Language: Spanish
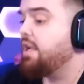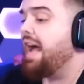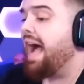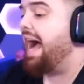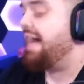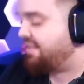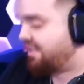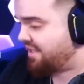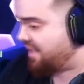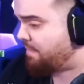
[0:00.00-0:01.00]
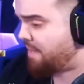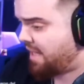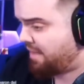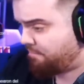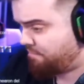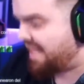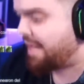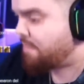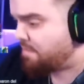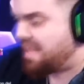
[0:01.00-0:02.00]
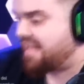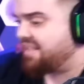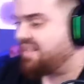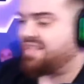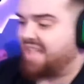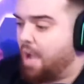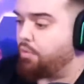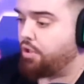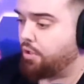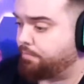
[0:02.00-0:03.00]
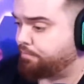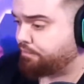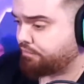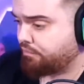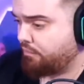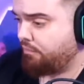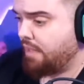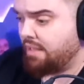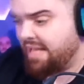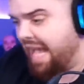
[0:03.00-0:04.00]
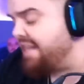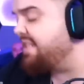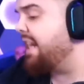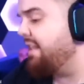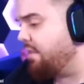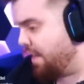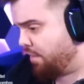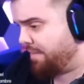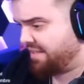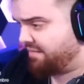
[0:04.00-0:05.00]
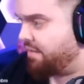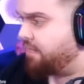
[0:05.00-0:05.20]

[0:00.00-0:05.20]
antes de que, me, de que me enviases este audio. Y ahí se ha quedado la conversación.